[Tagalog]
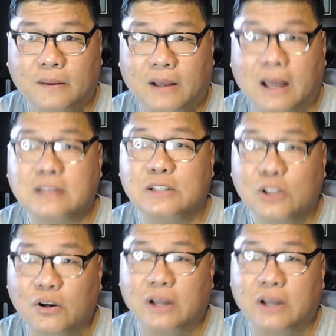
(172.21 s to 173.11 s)
As
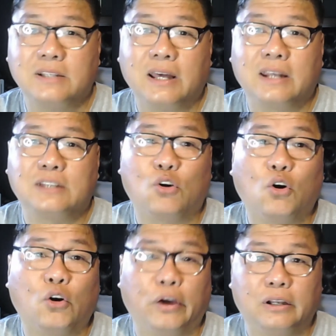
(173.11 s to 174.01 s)
long as there is
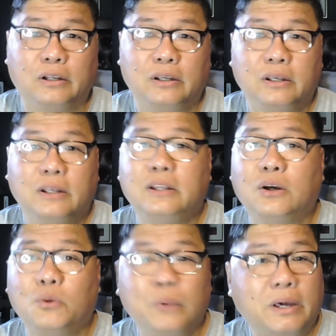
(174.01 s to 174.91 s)
oil,
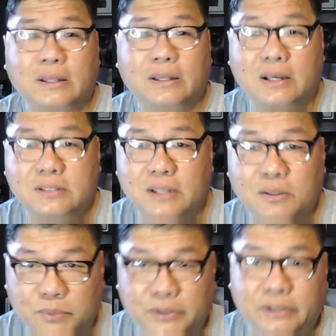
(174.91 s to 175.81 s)
the wick
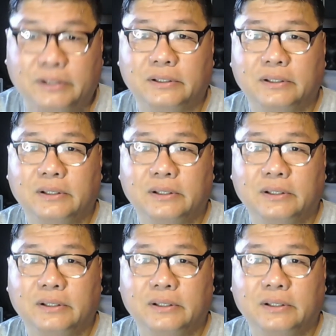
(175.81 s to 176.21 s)
doesn't burn.